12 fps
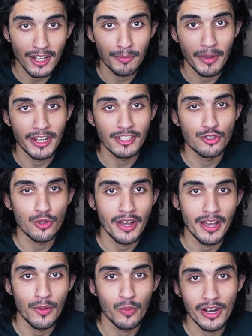साथ मैंने जो
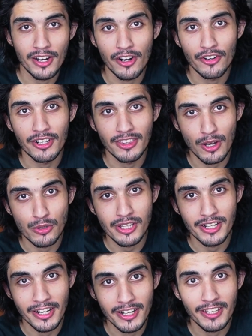है वन हंड्रेड
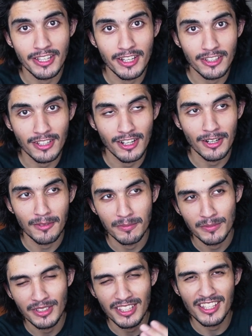थाउजेंड हिट किया था
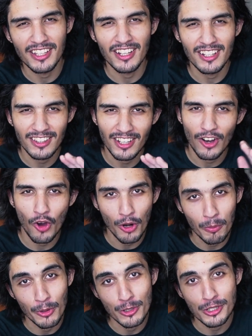किया था
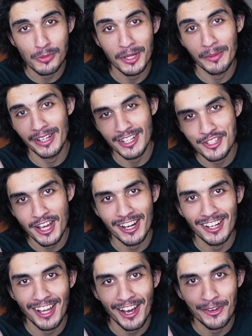ऑलमोस्ट फिर मेरा
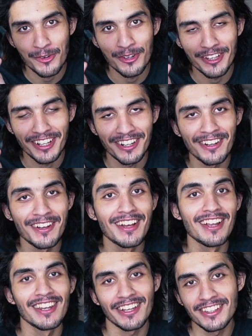चैनल हैक हो गया
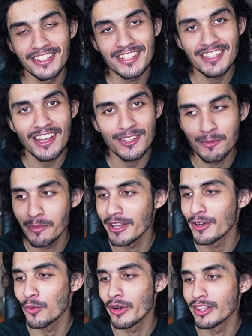लेकिन दिस हैज़
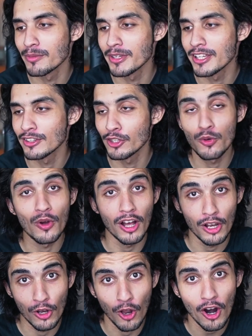बिन विद मी थ्रू अ
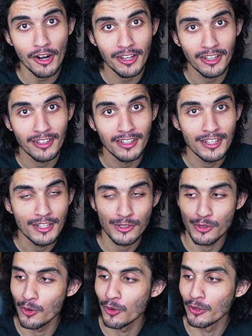लॉट
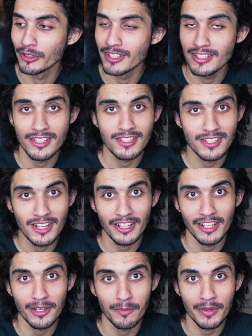सो दिस इज़ स्टिल
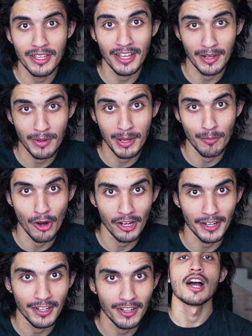गन बी इन माई
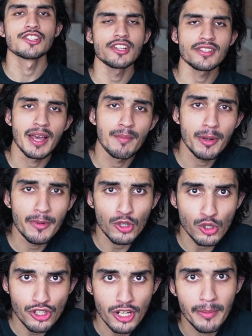पॉकेट अच्छा इस कैमरे में
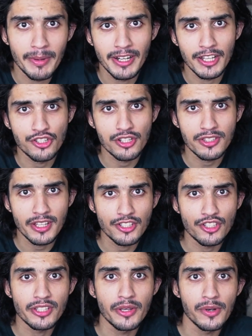कुछ लिमिटेशंस हैं
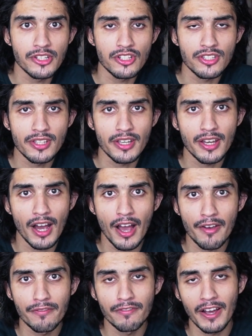जिसकी वजह से
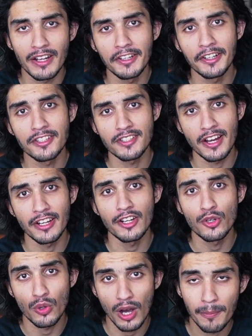आई फाइनली
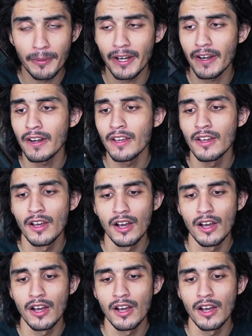डिसाइडेड टू अपग्रेड